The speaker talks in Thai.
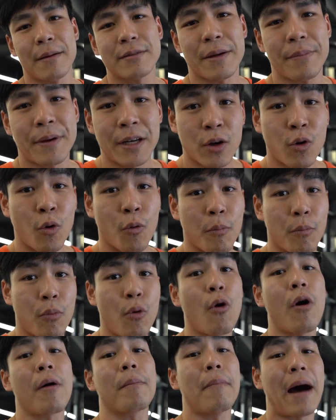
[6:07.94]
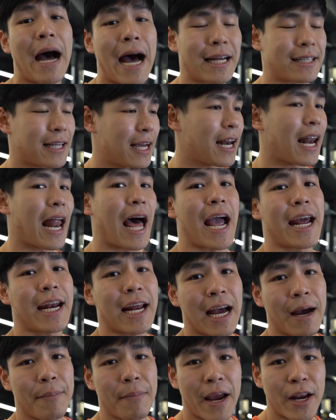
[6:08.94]
ครับจะเป็นกลุ่มพวกบาร์ทั้งหลาย
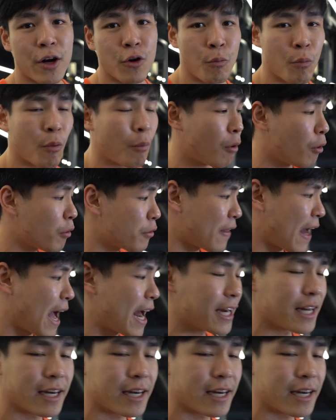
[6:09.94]
นะครับ ให้ดูมุมมองศา